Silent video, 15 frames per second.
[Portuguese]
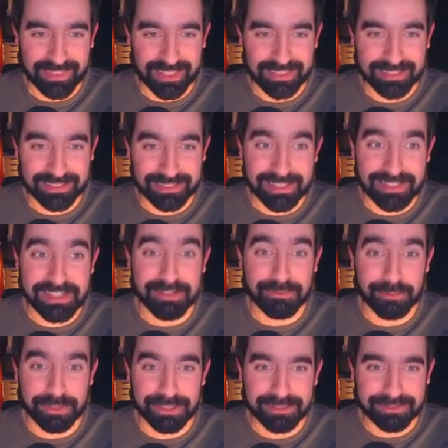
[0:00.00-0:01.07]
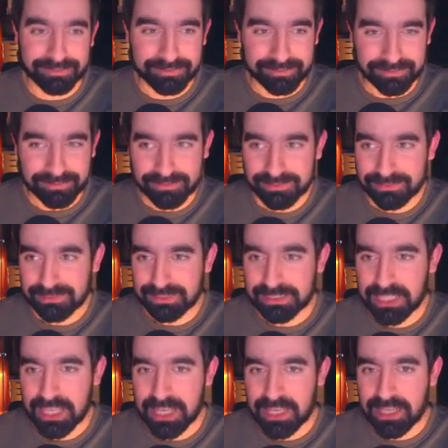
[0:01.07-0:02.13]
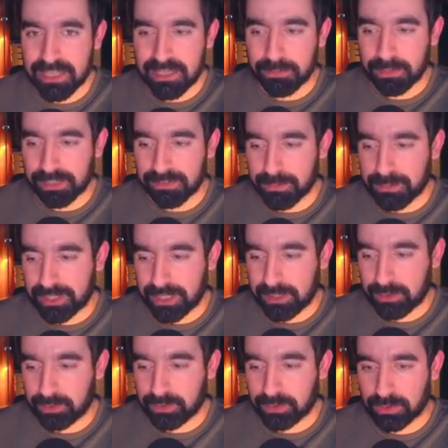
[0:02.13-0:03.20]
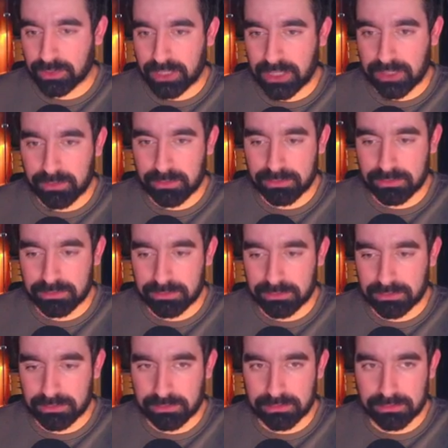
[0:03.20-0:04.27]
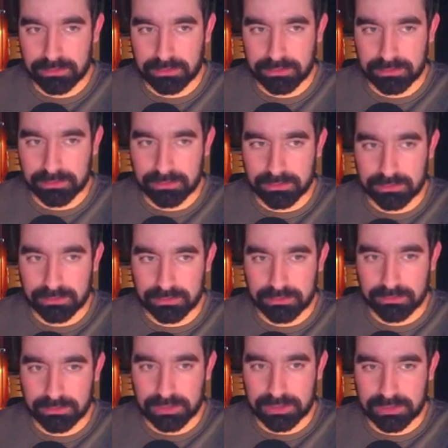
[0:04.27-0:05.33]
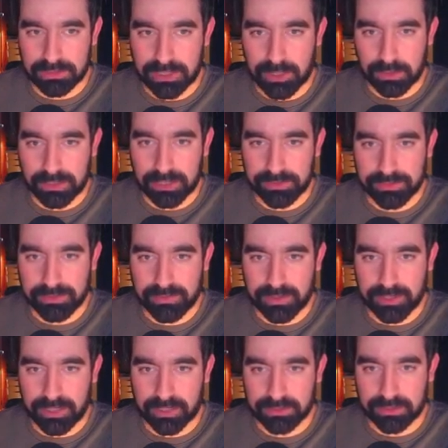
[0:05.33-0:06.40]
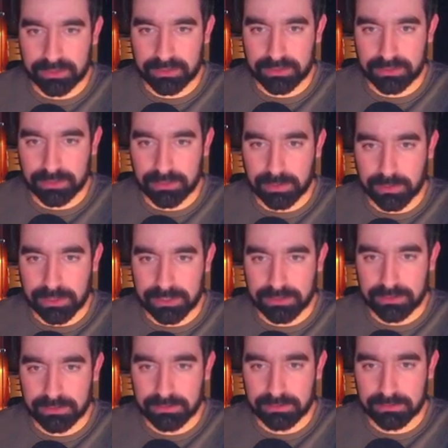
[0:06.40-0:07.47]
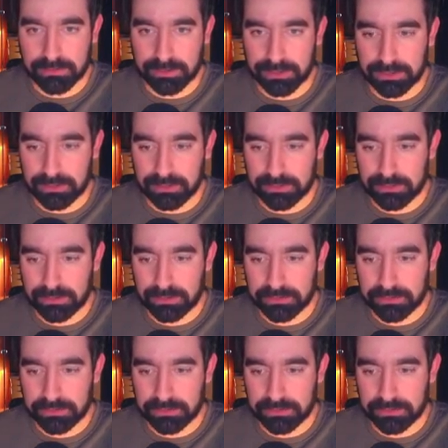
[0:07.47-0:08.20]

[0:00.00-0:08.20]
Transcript: Entretanto, já fui. Bem, vamos ter aqui um sorteio. Hum, isto será oitavos de final, né? 4, 8.